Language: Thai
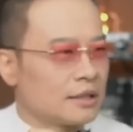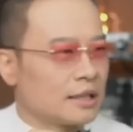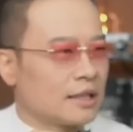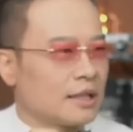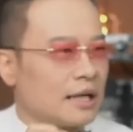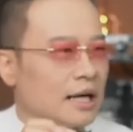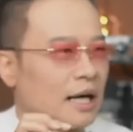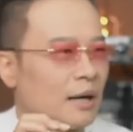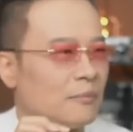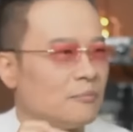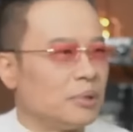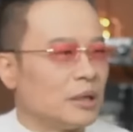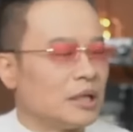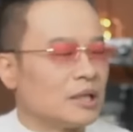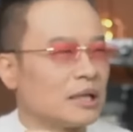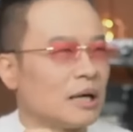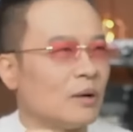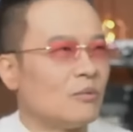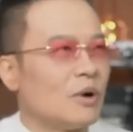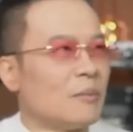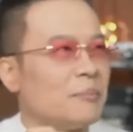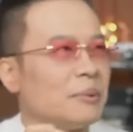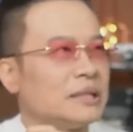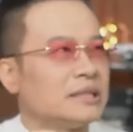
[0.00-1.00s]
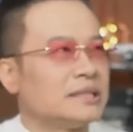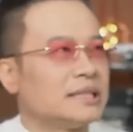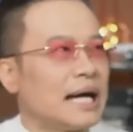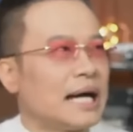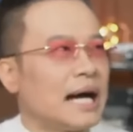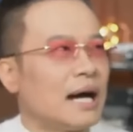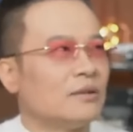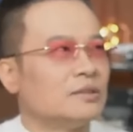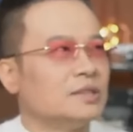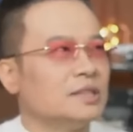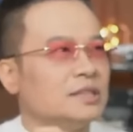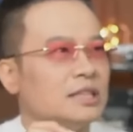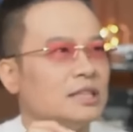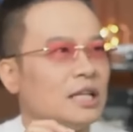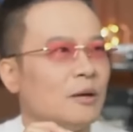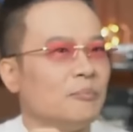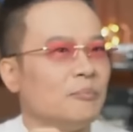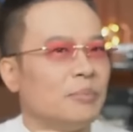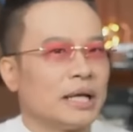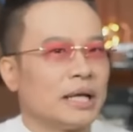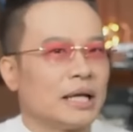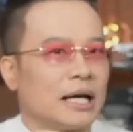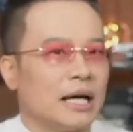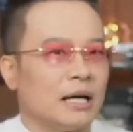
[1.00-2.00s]
คำคำว่าพระเจ้าจริงๆ
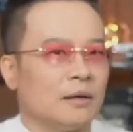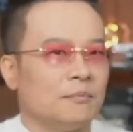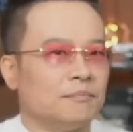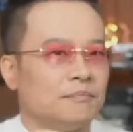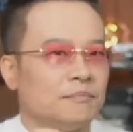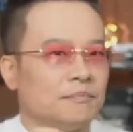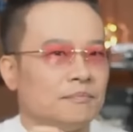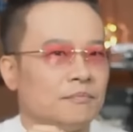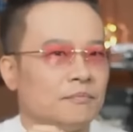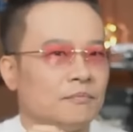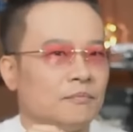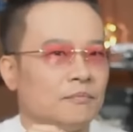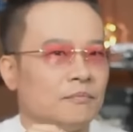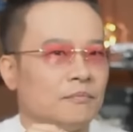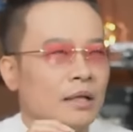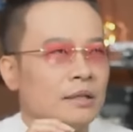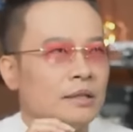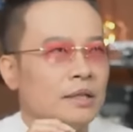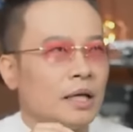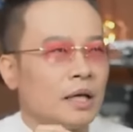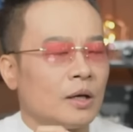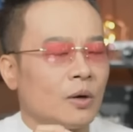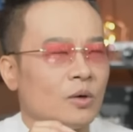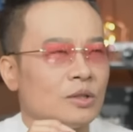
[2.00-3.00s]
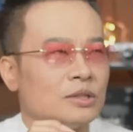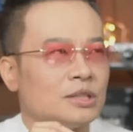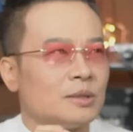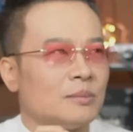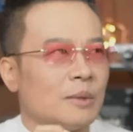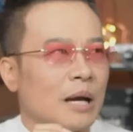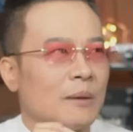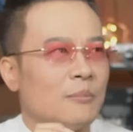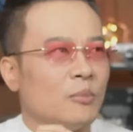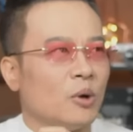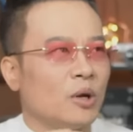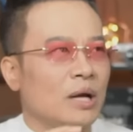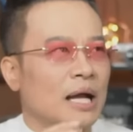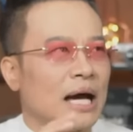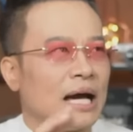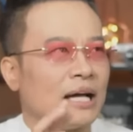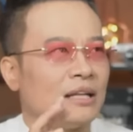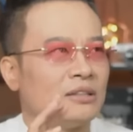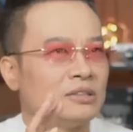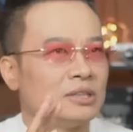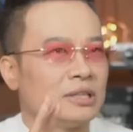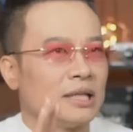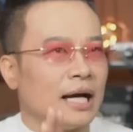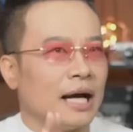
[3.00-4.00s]
เป็นคำที่คนสมัยโบราณ
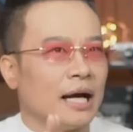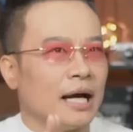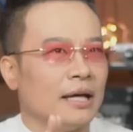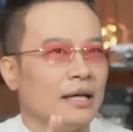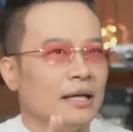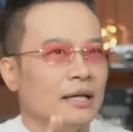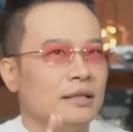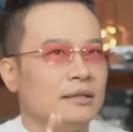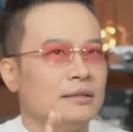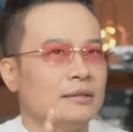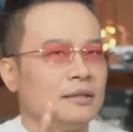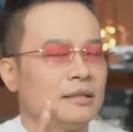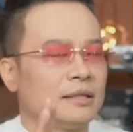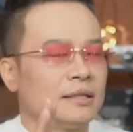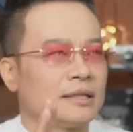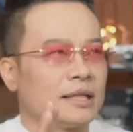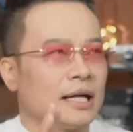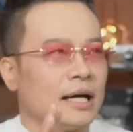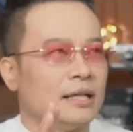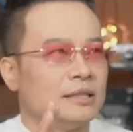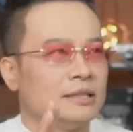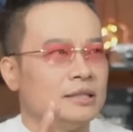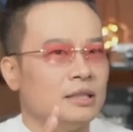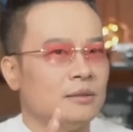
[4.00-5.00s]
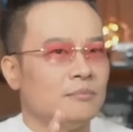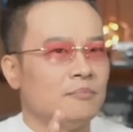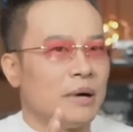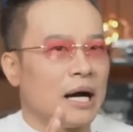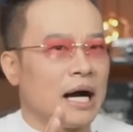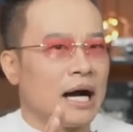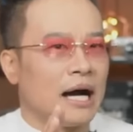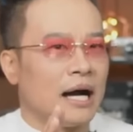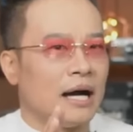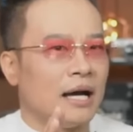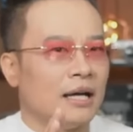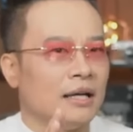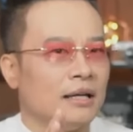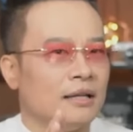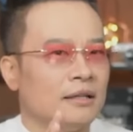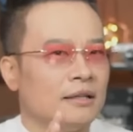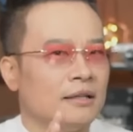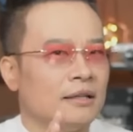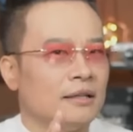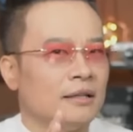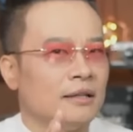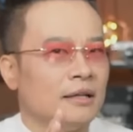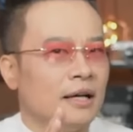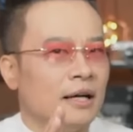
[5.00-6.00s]
ใช้ที่จะอธิบาย
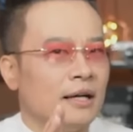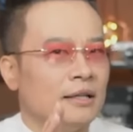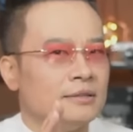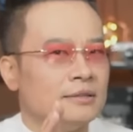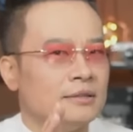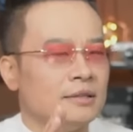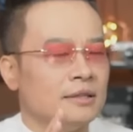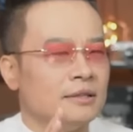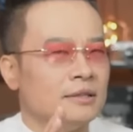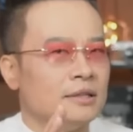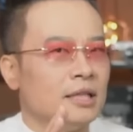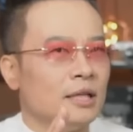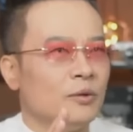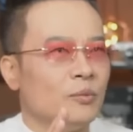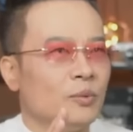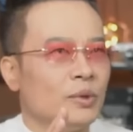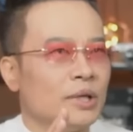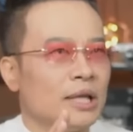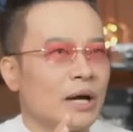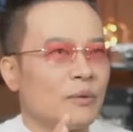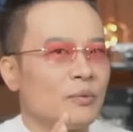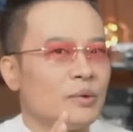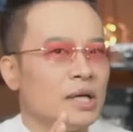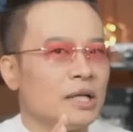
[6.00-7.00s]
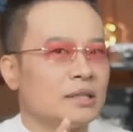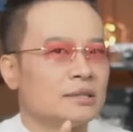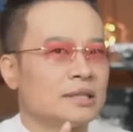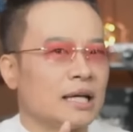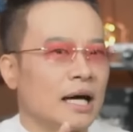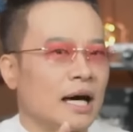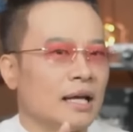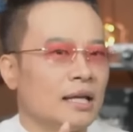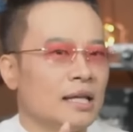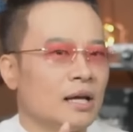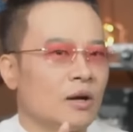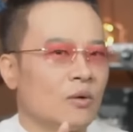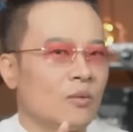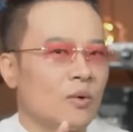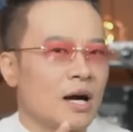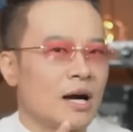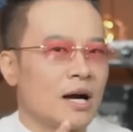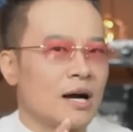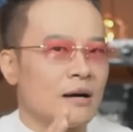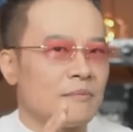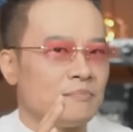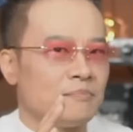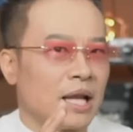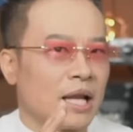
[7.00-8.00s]
สิ่งที่วิทยาศาสตร์เรียกว่า
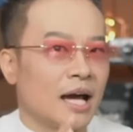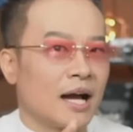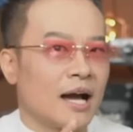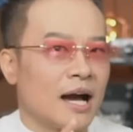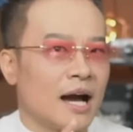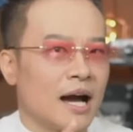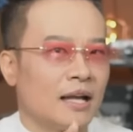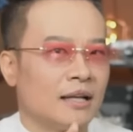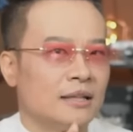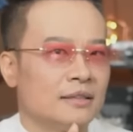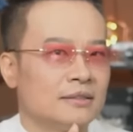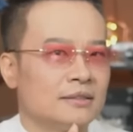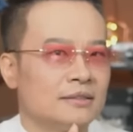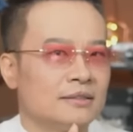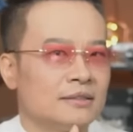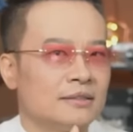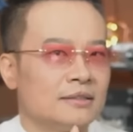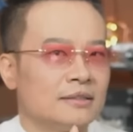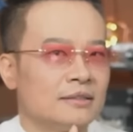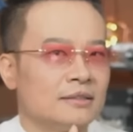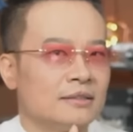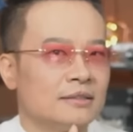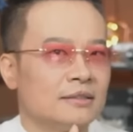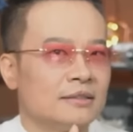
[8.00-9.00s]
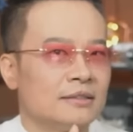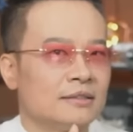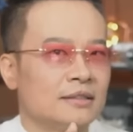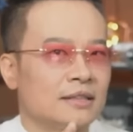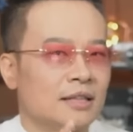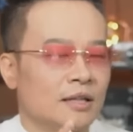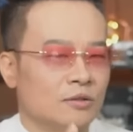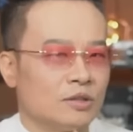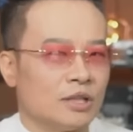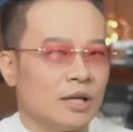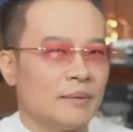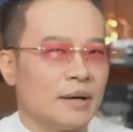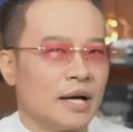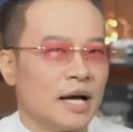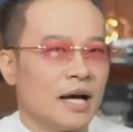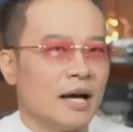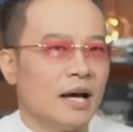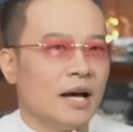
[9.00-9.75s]
พลังงาน เข้าใจปะ